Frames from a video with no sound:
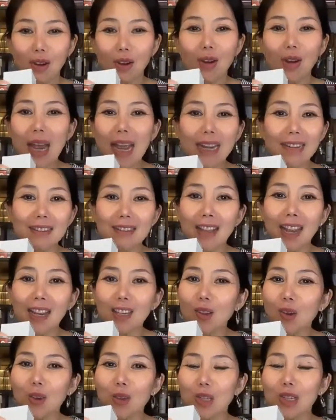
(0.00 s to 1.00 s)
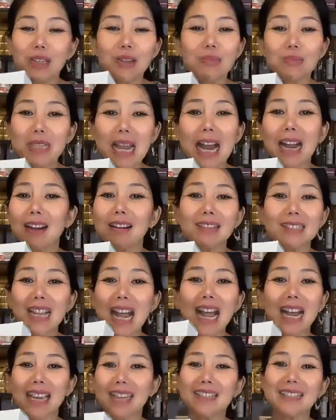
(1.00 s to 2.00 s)
nó đen như thế thôi chứ nó cũng chẳng có
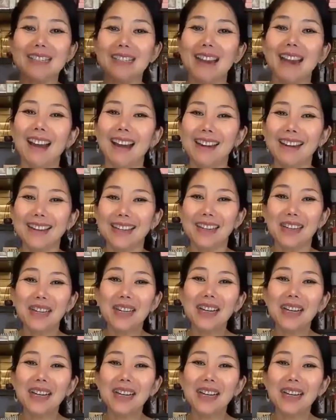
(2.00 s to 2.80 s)
xài cái gì hết